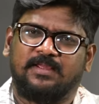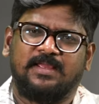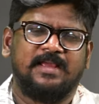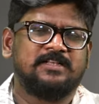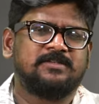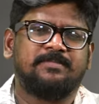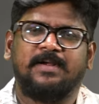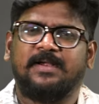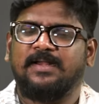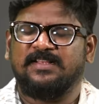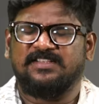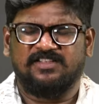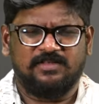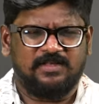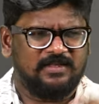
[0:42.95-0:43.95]
కేసు
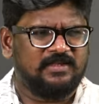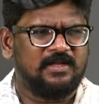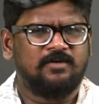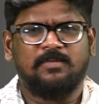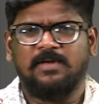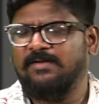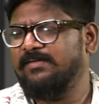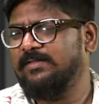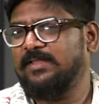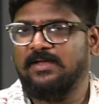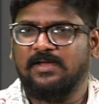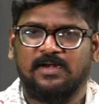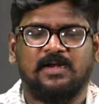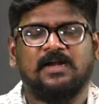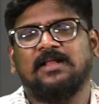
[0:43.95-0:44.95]
పెట్టేసింది ఇతను
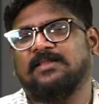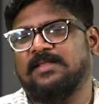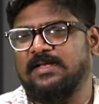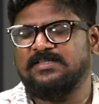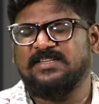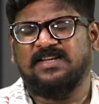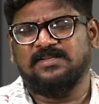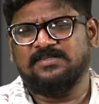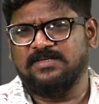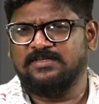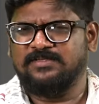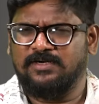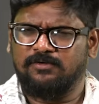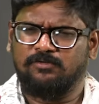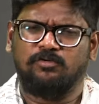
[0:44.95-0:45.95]
బలవంతంగా నన్ను అత్యాచారం
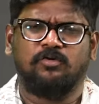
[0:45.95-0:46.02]
చేశాడు